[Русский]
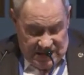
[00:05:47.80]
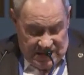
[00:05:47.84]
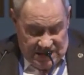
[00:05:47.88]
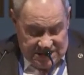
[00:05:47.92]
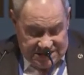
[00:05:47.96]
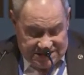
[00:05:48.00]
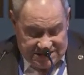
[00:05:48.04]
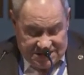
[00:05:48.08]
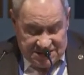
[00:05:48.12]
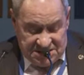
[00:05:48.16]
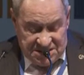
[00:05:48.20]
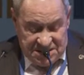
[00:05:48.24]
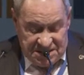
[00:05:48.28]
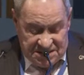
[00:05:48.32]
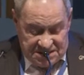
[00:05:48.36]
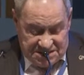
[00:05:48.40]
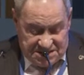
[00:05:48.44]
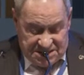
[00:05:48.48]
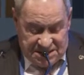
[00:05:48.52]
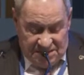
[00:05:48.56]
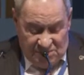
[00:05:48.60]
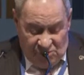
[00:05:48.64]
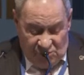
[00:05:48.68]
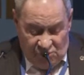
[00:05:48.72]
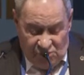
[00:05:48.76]
с
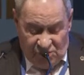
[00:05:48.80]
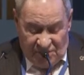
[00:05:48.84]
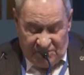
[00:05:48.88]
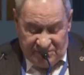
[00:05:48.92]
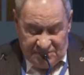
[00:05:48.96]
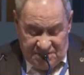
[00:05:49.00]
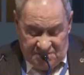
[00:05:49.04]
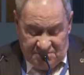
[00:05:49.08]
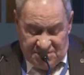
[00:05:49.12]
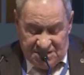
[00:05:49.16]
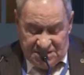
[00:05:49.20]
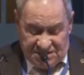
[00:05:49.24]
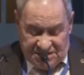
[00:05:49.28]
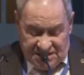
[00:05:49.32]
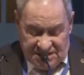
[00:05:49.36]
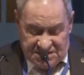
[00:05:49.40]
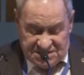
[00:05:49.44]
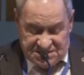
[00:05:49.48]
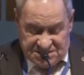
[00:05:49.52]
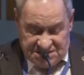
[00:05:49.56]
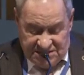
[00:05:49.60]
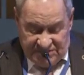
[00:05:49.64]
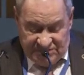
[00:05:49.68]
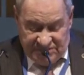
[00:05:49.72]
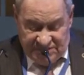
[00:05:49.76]
низким уровнем
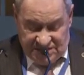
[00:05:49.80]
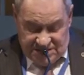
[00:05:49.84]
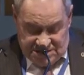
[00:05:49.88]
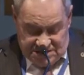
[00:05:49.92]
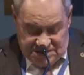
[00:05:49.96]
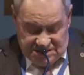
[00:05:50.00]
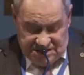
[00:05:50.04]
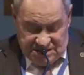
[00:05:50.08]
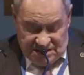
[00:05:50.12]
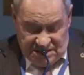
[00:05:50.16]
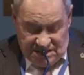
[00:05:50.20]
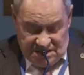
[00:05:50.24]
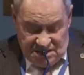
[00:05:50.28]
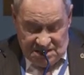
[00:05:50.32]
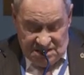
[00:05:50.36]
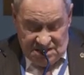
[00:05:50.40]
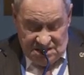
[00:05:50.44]
интенсивности –